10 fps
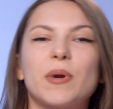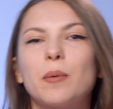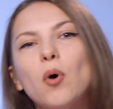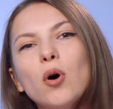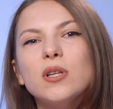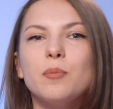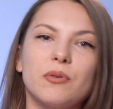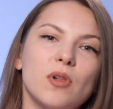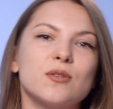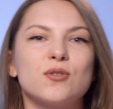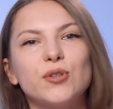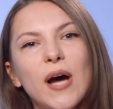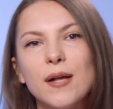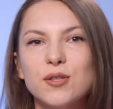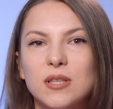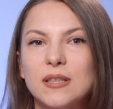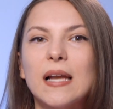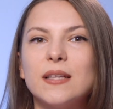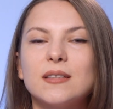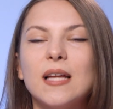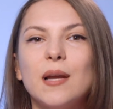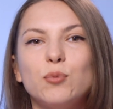проработала, провела консультацию и так далее, и так далее.